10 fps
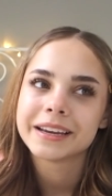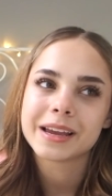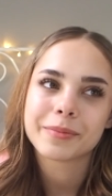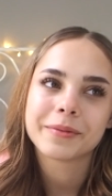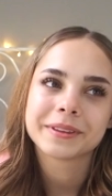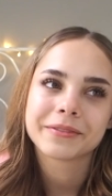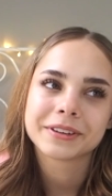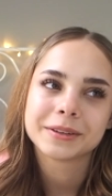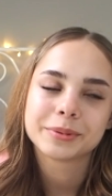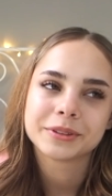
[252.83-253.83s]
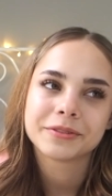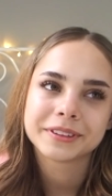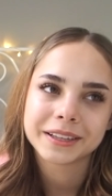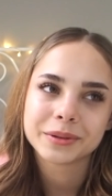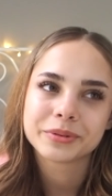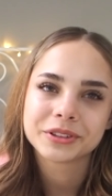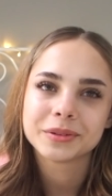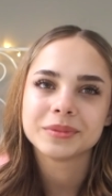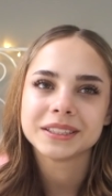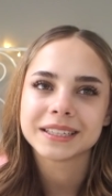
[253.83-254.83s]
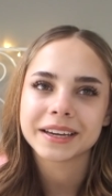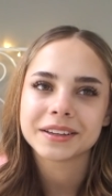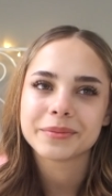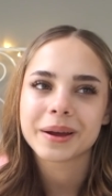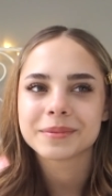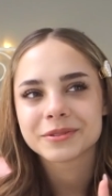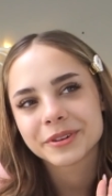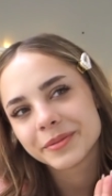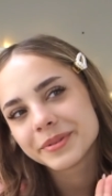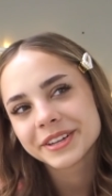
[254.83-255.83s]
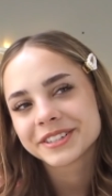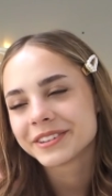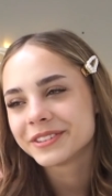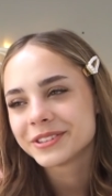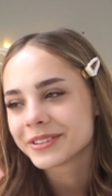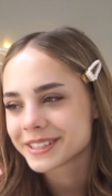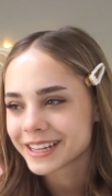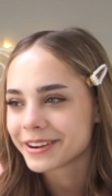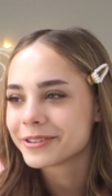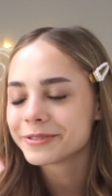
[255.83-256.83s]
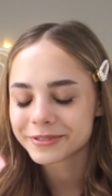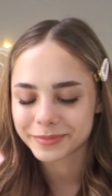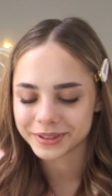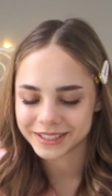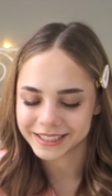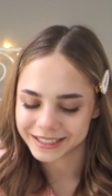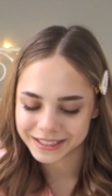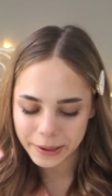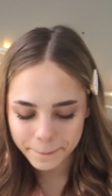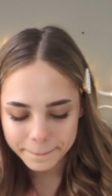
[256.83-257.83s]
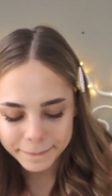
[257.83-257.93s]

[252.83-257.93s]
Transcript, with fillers: Ja pamiętam właśnie wtedy przy tym designie miałam swoje pierwsze tysiąc lajków pod zdjęciem.